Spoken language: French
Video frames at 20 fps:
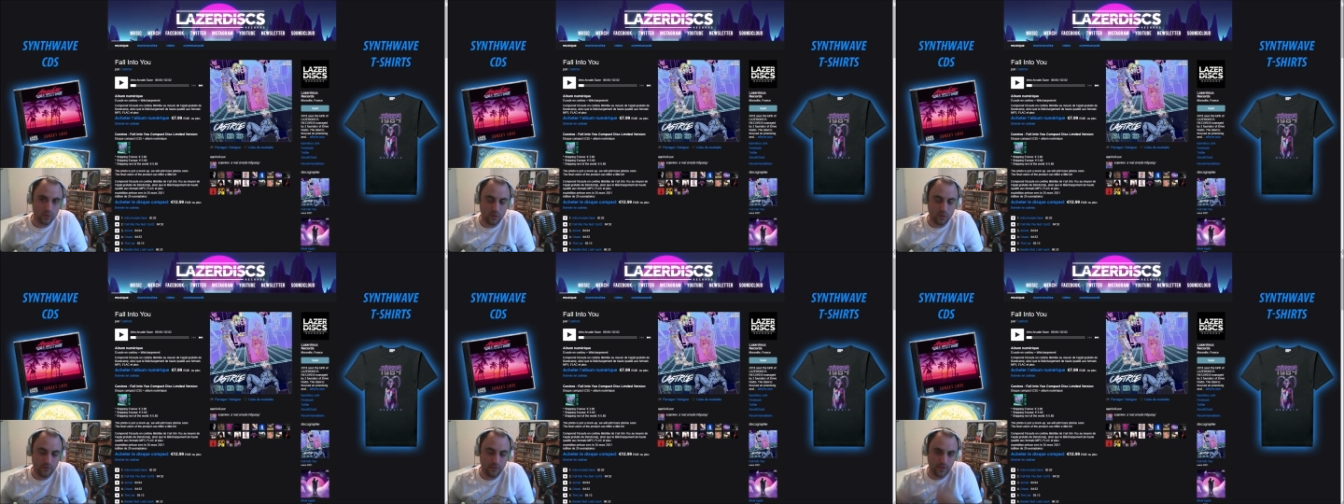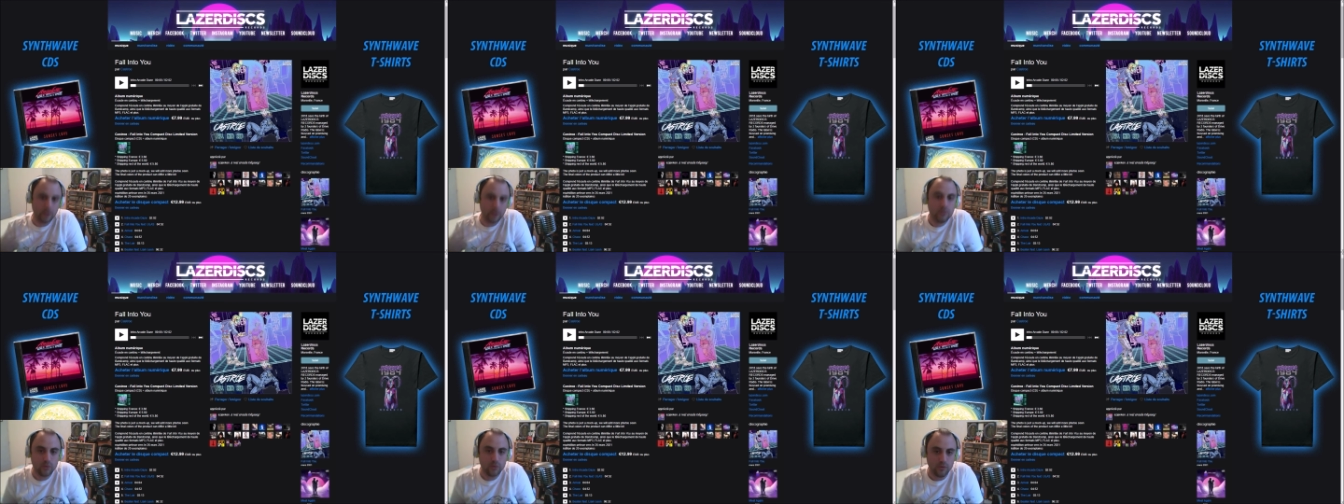
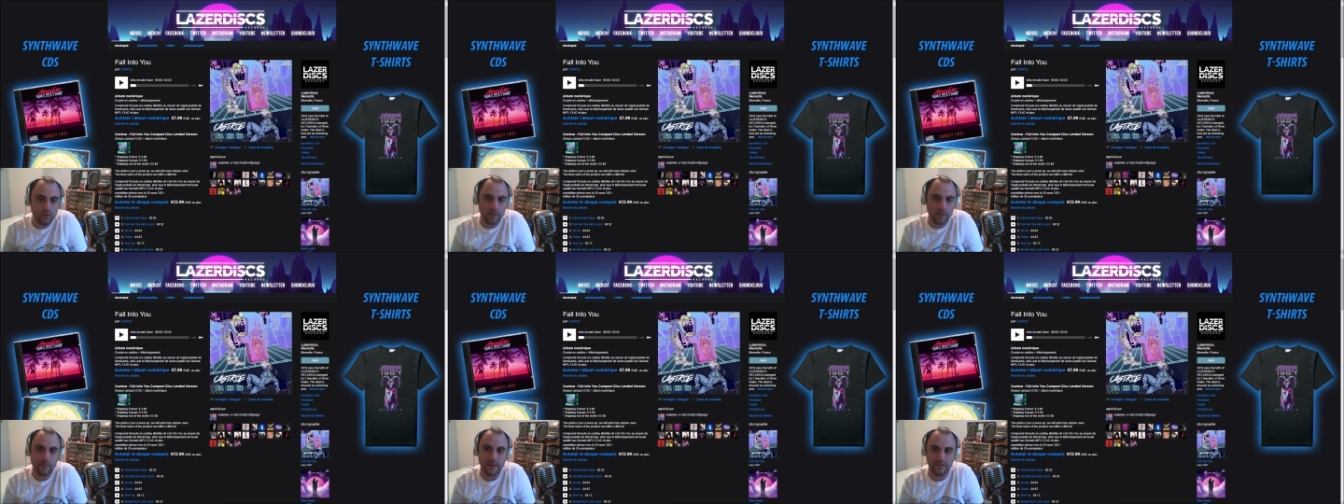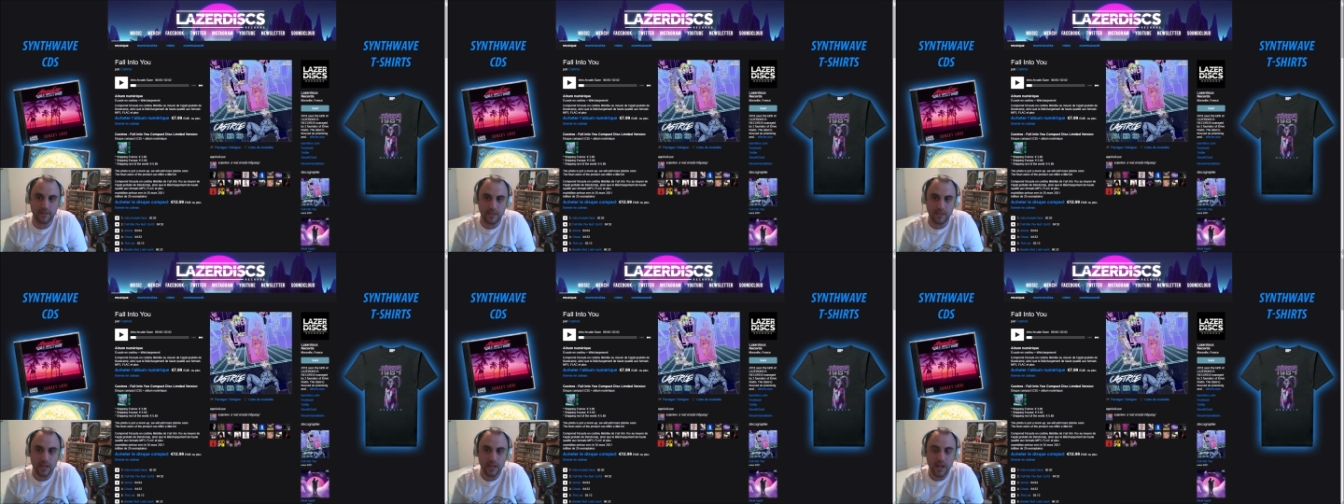refaire une nouvelle
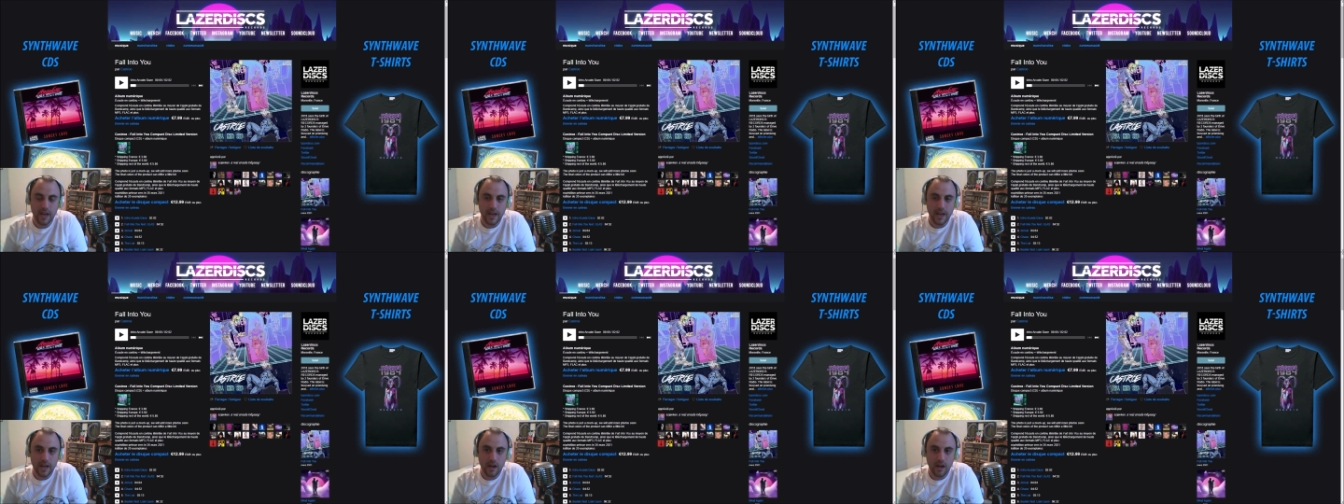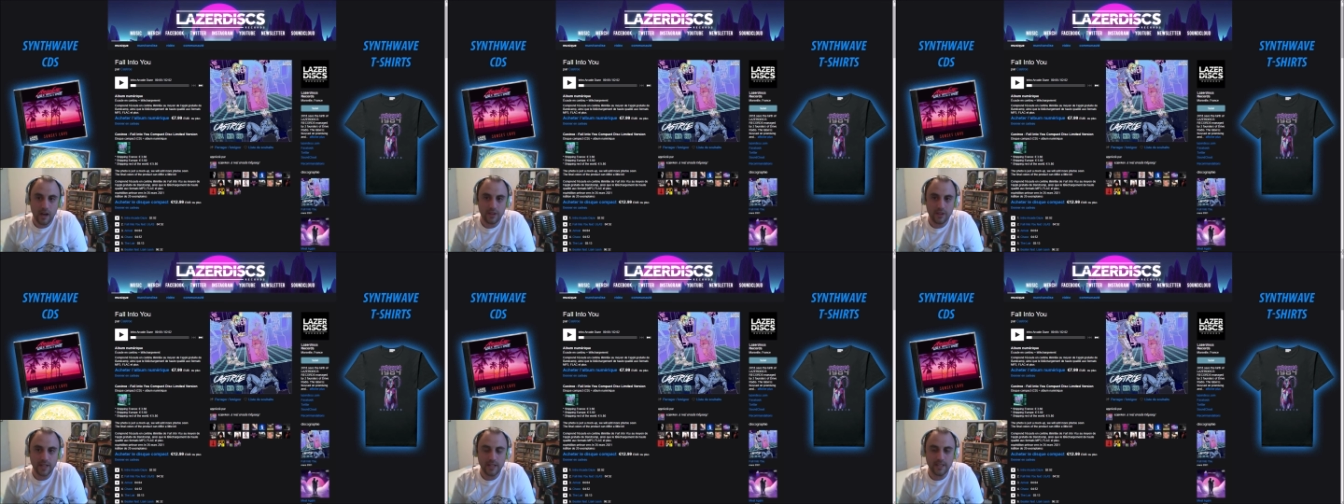partie,
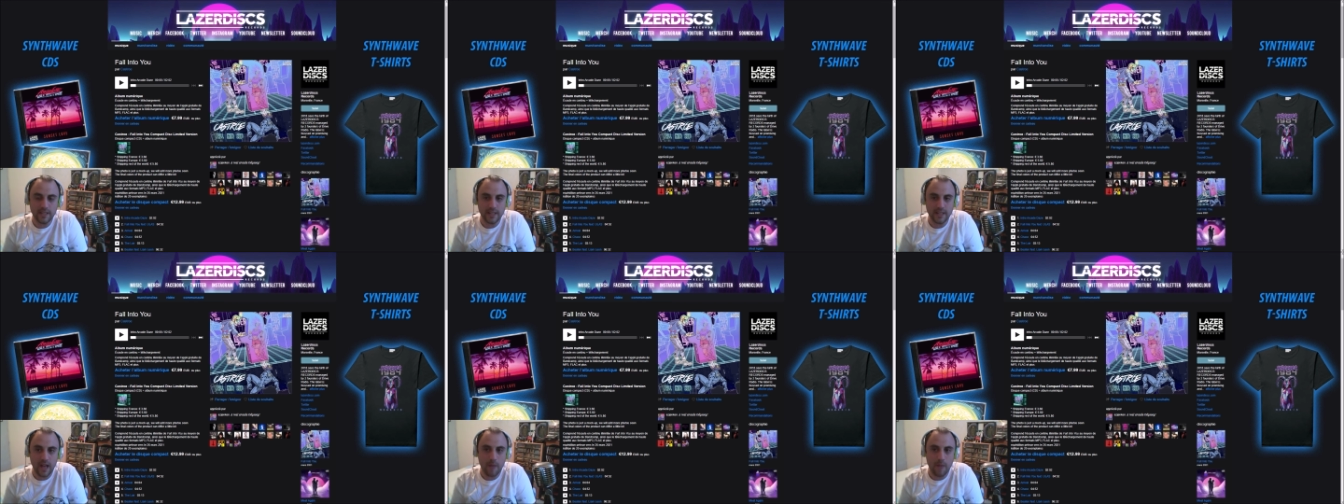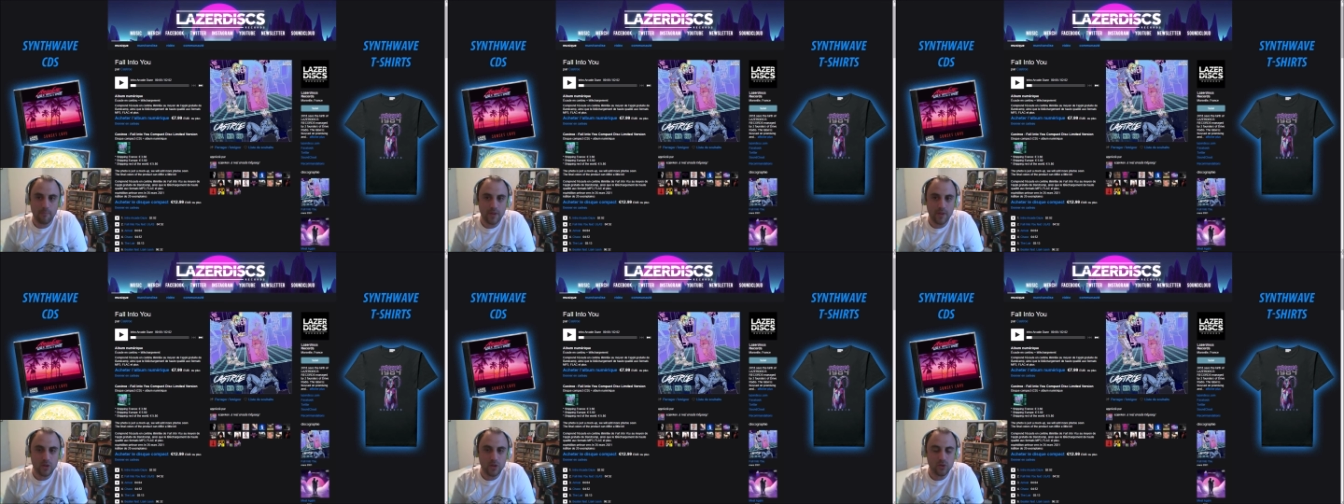en train d'être
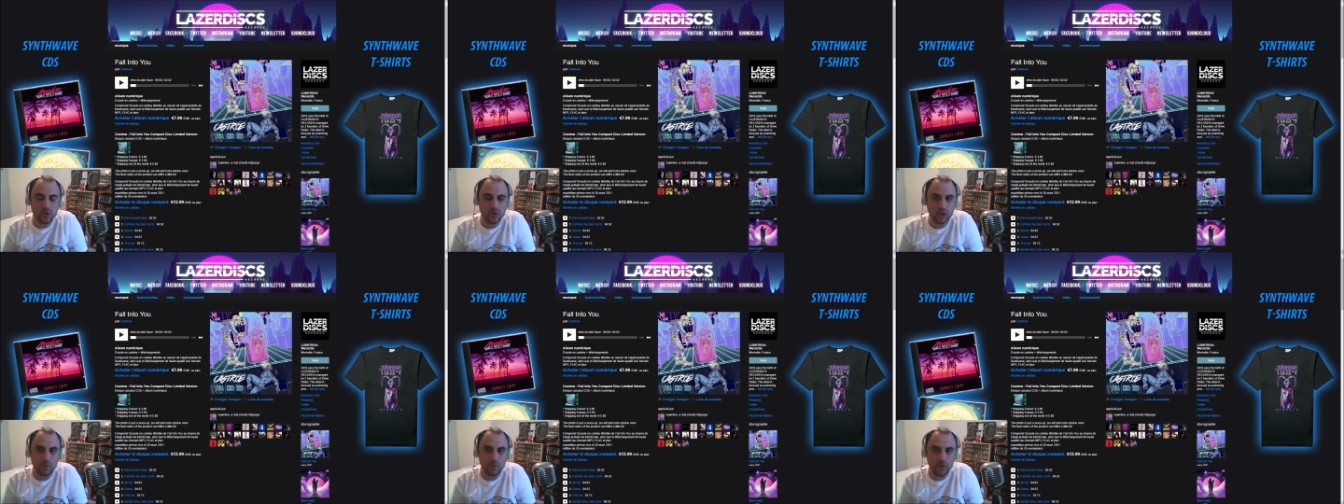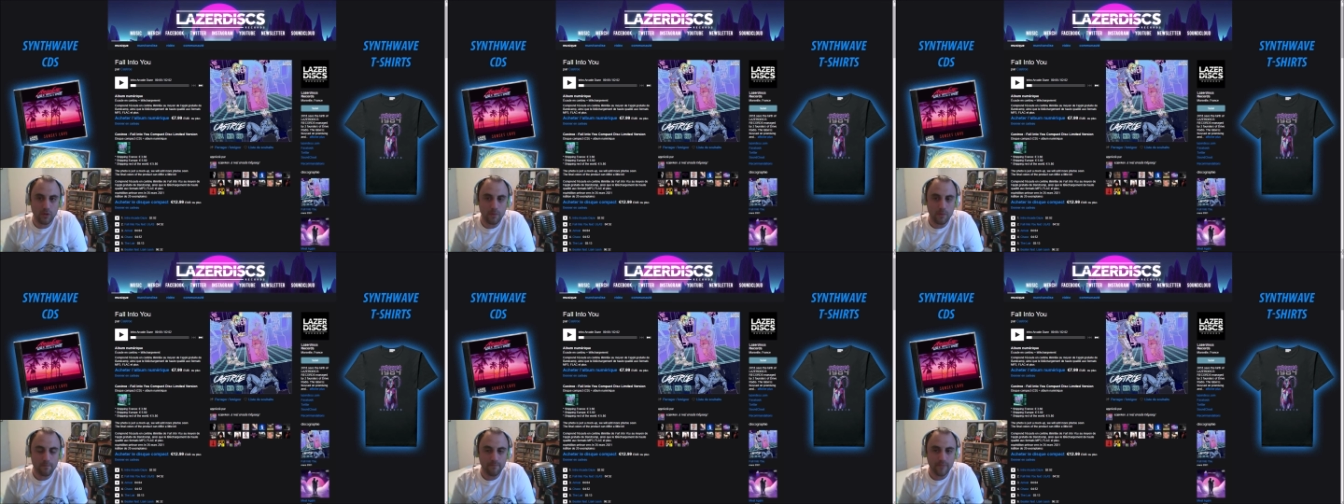happé
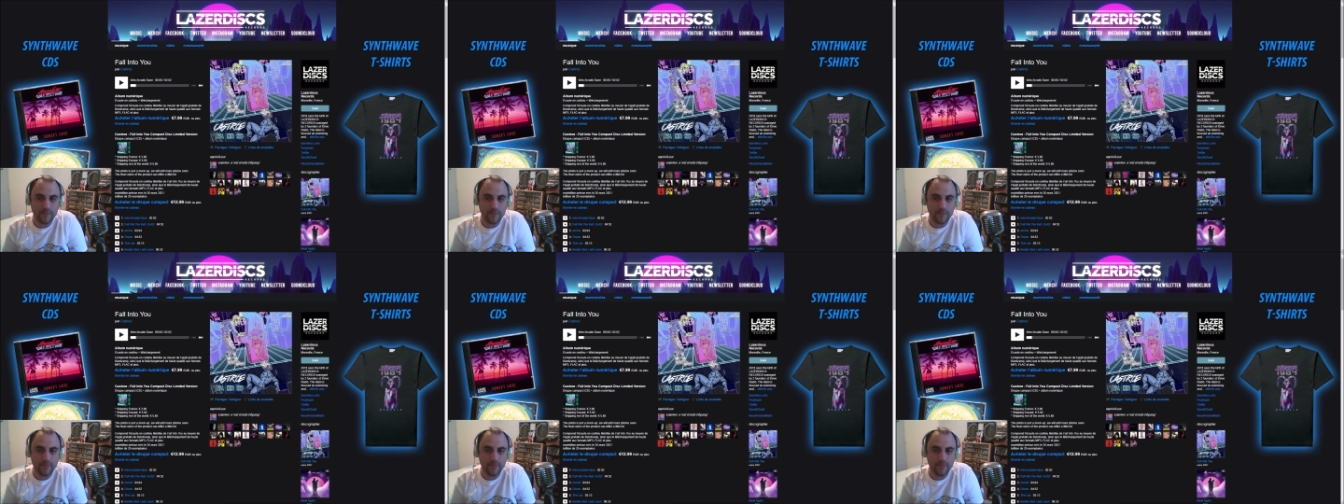justement,